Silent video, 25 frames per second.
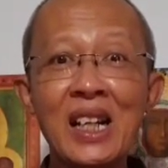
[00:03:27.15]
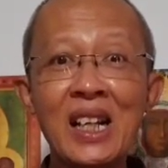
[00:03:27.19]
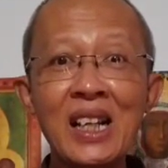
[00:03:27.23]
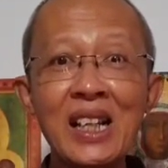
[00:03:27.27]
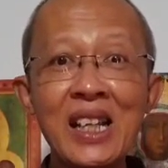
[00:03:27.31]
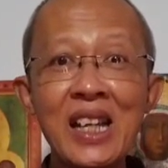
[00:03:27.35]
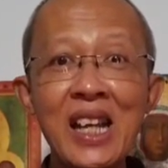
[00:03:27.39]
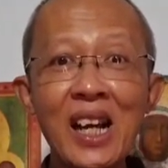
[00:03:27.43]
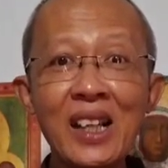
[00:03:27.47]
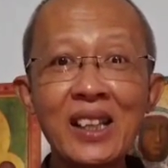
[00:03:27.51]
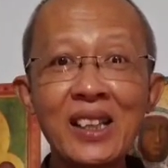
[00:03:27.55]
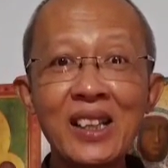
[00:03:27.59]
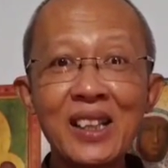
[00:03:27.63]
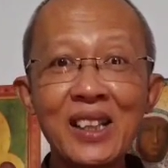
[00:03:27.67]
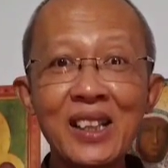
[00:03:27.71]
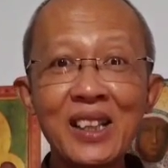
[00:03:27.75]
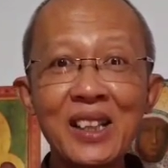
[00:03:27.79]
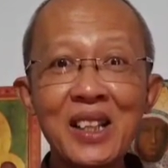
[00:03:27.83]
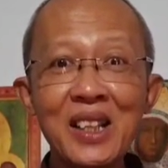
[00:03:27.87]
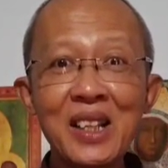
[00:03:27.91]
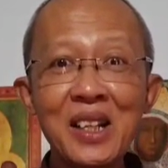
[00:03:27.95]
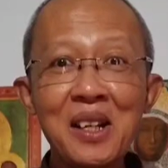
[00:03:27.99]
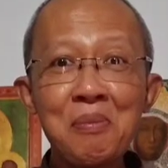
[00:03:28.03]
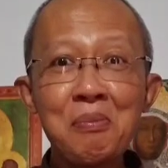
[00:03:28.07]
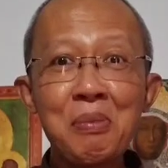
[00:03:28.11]
Lihat
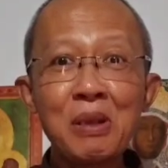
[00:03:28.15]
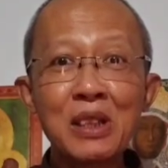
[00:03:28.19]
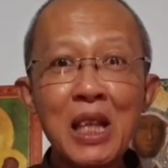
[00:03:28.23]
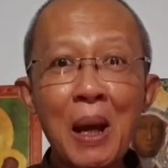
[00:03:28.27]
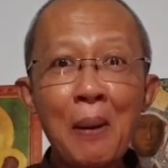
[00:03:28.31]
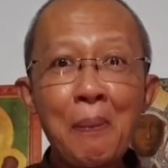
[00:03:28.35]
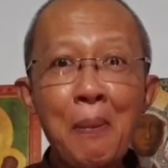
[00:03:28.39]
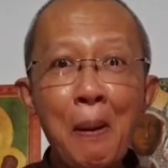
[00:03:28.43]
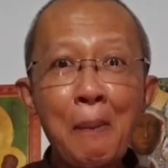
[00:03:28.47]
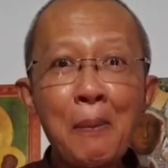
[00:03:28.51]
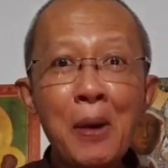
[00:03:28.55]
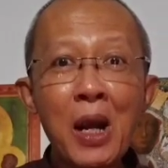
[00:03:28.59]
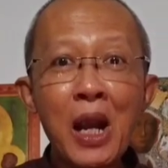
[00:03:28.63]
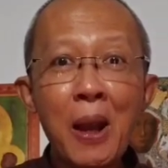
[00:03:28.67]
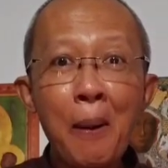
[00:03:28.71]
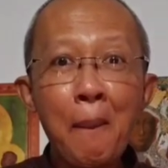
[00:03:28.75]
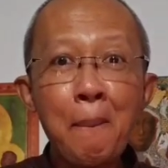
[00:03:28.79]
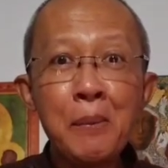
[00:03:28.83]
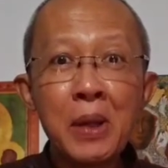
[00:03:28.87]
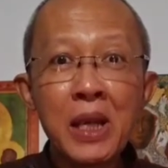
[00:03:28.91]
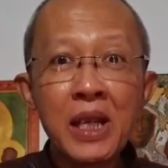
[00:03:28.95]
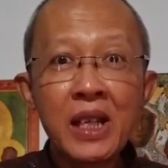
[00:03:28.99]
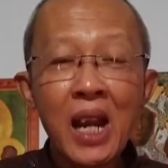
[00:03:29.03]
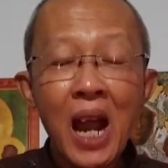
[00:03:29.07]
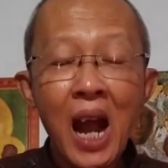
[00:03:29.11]
Betapa
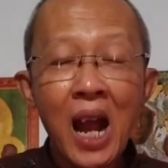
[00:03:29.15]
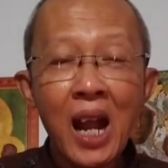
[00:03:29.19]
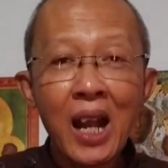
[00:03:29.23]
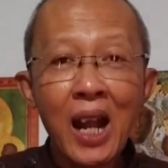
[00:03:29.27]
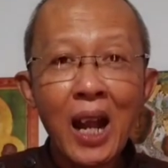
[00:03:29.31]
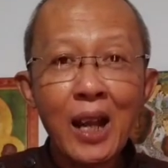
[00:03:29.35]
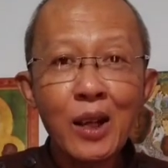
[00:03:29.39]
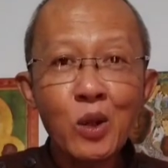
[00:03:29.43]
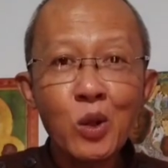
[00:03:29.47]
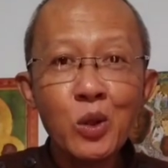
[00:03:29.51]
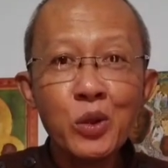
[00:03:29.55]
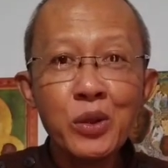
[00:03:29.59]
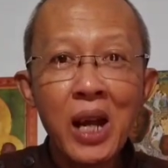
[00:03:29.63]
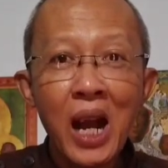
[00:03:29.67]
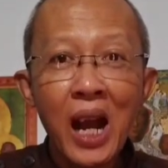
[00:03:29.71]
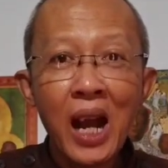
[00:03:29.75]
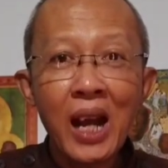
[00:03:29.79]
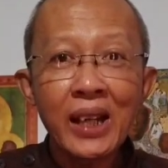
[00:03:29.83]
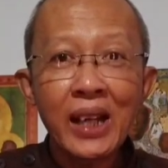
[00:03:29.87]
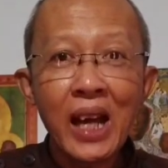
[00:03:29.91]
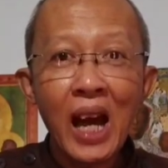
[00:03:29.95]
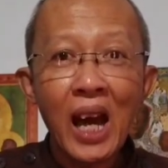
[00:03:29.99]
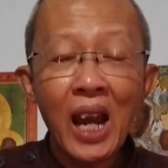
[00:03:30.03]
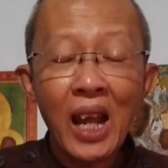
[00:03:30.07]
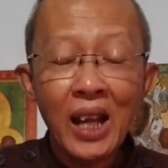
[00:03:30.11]
menggembirakan
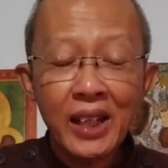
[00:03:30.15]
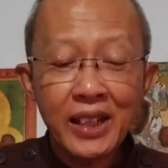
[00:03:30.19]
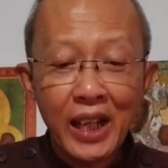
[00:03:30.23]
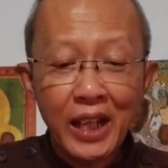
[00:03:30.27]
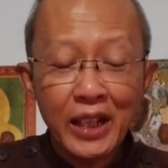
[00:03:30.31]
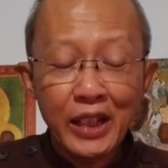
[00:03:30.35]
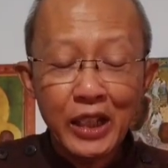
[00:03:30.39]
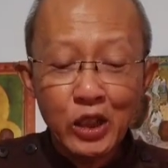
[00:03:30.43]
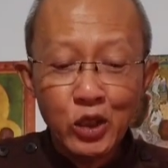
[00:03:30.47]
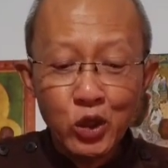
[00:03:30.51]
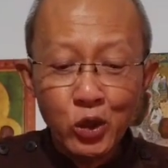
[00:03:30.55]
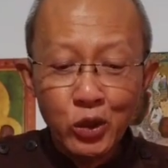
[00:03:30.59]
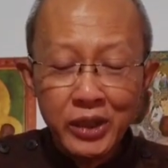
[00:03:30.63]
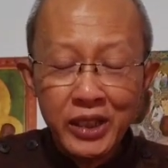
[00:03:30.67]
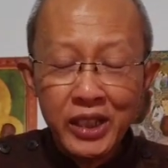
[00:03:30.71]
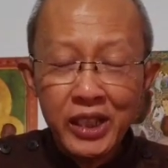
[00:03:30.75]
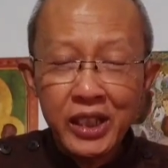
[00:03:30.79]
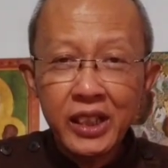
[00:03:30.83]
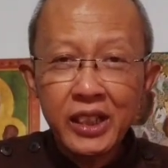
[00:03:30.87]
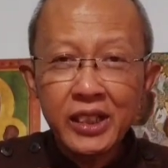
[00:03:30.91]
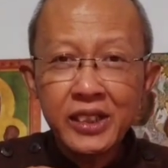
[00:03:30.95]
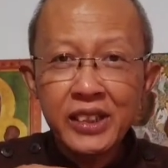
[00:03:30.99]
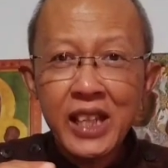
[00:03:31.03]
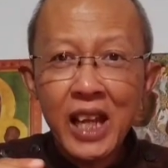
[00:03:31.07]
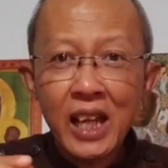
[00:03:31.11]
undangan Allah dan itu
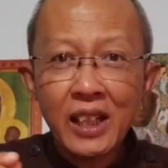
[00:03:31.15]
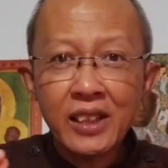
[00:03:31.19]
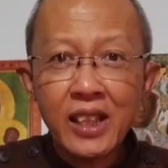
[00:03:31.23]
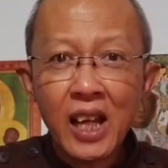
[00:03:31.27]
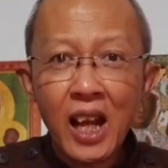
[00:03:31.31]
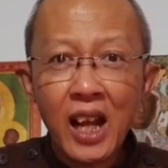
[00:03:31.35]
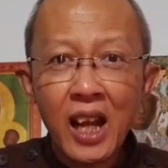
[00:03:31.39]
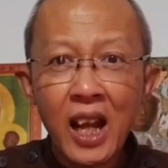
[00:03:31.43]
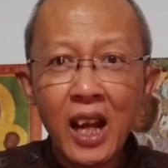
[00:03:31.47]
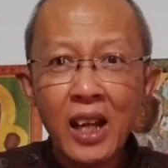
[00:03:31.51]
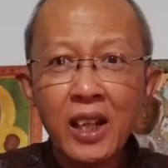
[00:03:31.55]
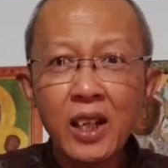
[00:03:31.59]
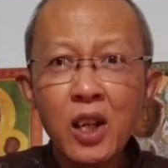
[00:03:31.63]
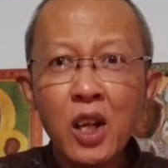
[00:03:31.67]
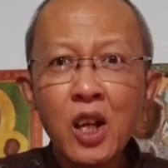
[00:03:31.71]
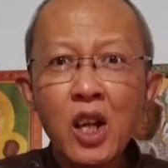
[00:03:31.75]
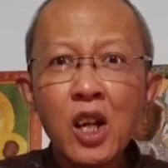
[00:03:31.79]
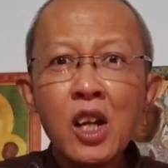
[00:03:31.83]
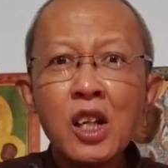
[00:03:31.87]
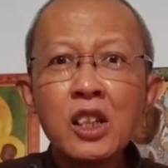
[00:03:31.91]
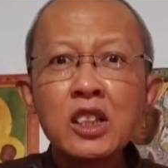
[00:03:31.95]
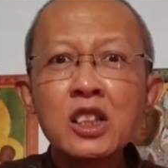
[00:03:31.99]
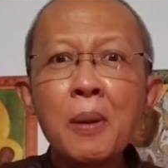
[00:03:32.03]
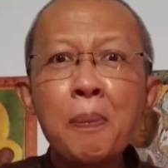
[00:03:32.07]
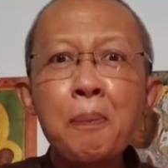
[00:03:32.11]
dinyatakan
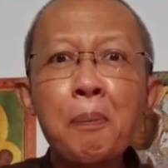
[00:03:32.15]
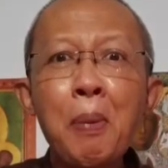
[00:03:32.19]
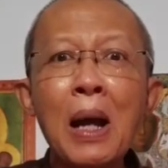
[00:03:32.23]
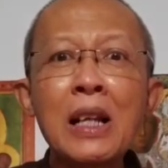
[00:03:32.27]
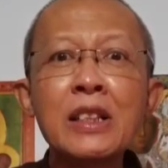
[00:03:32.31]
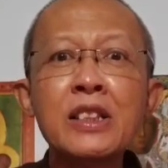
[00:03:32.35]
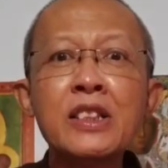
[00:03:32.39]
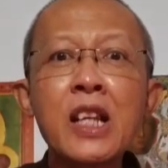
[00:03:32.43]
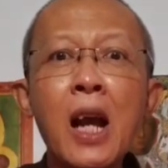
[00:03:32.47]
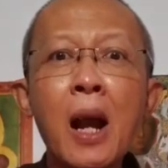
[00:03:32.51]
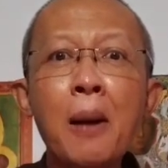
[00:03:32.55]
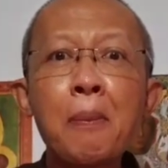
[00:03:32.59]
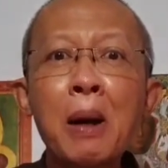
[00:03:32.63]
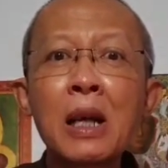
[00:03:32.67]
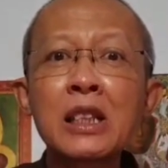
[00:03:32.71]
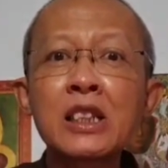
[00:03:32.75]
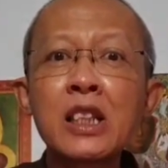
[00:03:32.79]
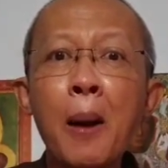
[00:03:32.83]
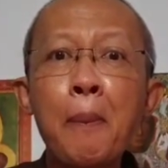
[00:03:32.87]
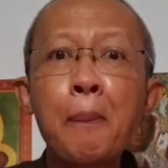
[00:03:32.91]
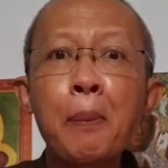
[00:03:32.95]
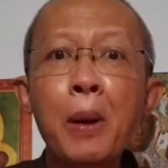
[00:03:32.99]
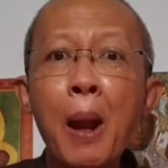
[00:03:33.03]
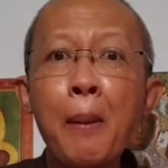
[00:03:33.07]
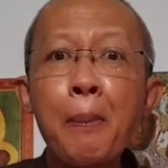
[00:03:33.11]
sepanjang
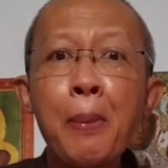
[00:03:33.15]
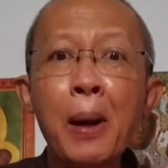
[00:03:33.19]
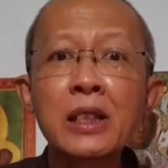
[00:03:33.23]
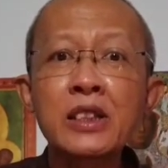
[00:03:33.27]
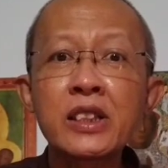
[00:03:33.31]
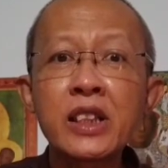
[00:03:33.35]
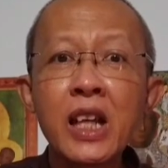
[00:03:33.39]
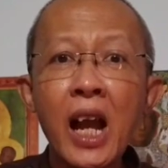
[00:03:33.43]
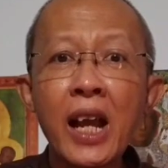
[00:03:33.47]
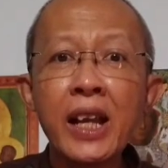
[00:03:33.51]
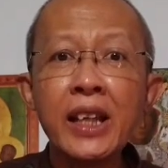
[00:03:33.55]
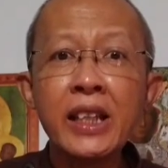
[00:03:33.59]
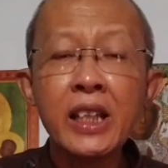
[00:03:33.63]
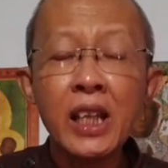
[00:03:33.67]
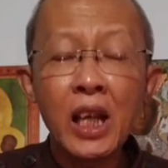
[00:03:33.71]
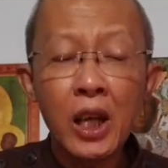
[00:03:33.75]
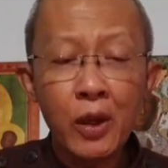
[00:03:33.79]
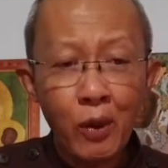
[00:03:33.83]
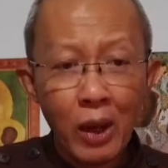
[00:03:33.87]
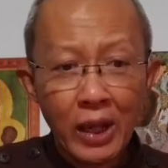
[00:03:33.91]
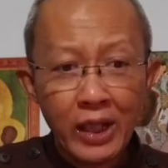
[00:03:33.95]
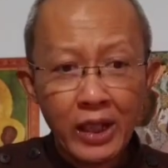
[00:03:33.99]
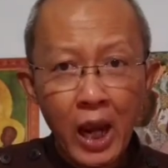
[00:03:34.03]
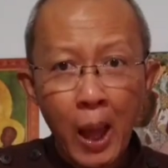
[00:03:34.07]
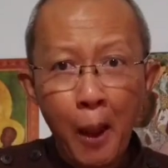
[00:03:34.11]
masa prapaskah ini
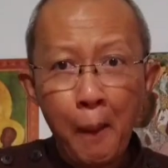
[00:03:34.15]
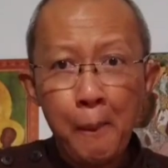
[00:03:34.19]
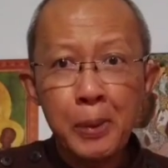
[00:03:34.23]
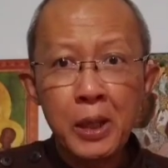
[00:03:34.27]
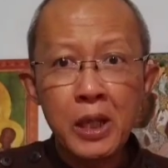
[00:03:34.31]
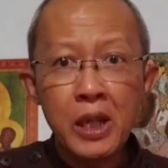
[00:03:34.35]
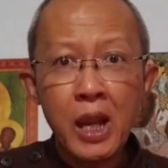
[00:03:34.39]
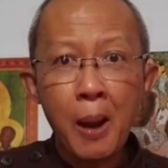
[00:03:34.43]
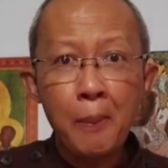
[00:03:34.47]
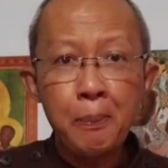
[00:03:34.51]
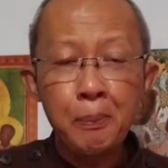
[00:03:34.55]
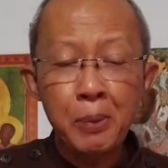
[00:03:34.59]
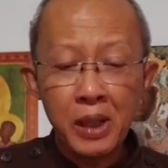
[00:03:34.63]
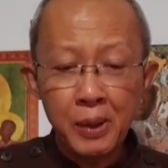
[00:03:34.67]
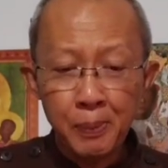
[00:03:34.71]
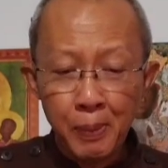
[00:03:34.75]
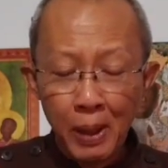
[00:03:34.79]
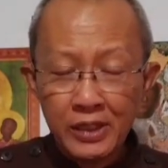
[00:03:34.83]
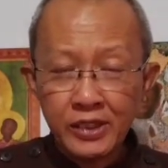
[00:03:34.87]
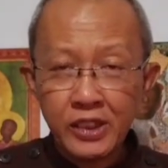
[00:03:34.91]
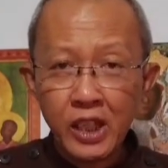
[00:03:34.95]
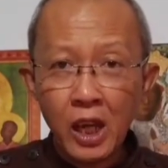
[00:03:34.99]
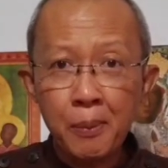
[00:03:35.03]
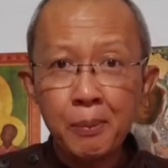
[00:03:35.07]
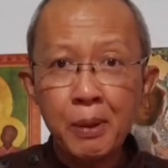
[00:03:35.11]
lewat nabi-nabi
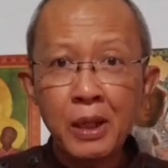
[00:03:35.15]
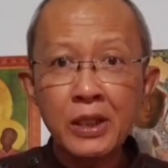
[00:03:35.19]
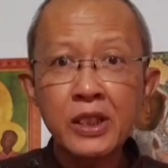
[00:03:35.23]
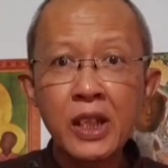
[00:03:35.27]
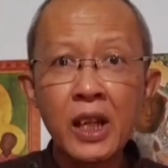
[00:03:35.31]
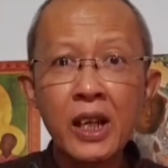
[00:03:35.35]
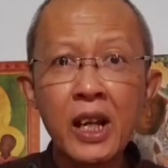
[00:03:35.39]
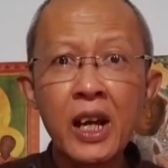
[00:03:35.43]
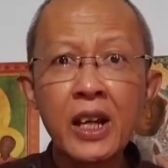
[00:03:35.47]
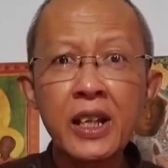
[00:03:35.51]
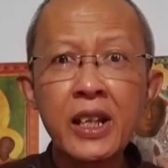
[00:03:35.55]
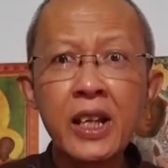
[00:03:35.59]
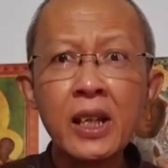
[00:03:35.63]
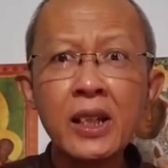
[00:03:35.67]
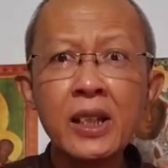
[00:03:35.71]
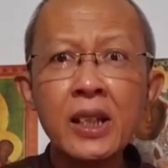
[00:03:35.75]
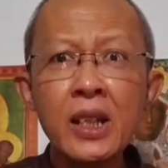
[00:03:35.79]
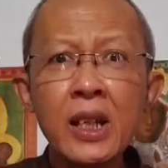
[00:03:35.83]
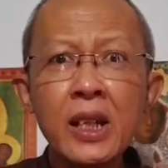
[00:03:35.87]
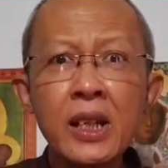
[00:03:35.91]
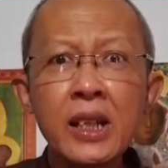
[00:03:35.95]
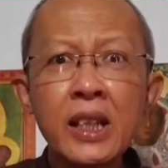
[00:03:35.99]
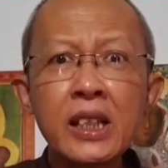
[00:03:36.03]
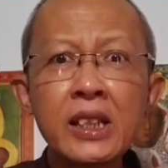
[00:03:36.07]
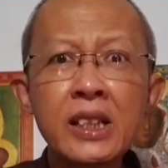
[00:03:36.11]
bacaan-bacaan harian
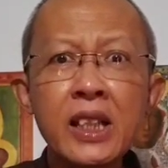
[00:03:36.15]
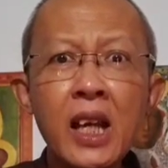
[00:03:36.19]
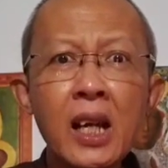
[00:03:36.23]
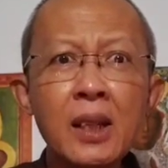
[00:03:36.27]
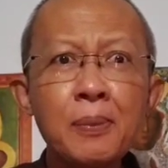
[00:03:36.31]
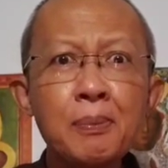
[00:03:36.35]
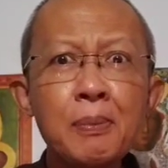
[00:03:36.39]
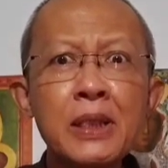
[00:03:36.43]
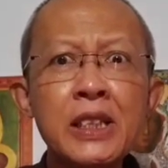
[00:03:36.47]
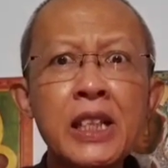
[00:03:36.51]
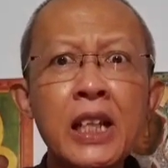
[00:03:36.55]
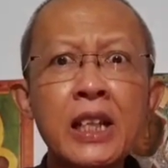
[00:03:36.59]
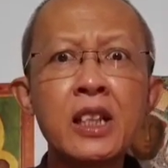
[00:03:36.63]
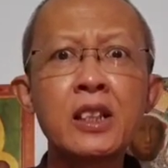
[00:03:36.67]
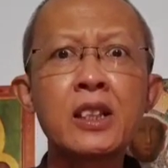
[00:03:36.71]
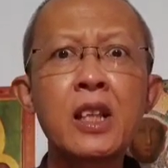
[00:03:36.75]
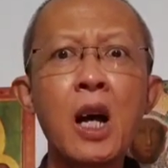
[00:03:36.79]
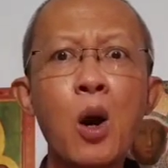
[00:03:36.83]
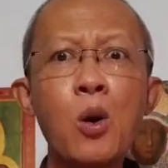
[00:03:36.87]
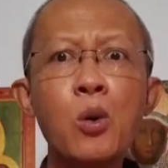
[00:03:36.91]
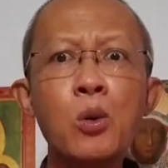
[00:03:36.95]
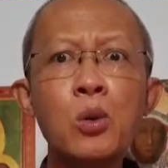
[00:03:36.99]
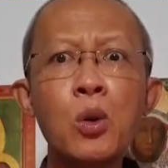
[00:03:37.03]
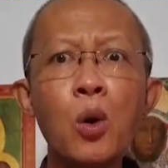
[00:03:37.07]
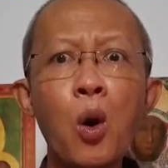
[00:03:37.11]
kita menjadi tahu,